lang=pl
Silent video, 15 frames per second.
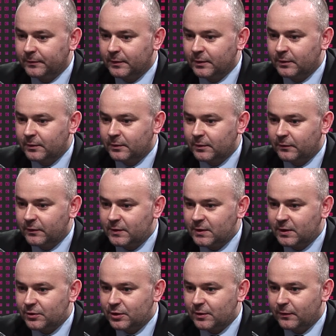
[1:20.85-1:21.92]
E,
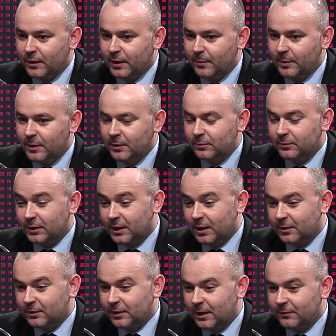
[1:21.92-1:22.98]
kwestia szefa gabinetu, tak
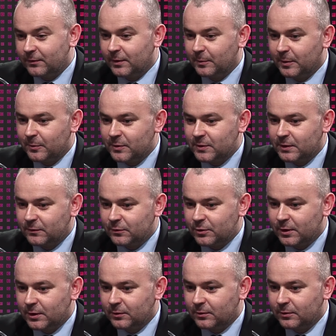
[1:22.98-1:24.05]
jak trafnie pan prezydent
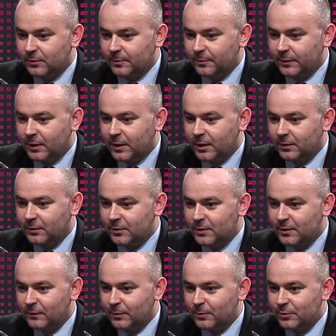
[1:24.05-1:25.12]
wczoraj to
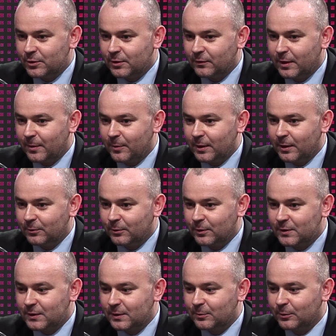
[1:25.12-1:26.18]
charakteryzował, no, szef gabinetu
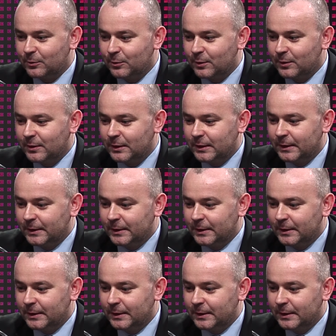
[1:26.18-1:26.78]
jest tym, który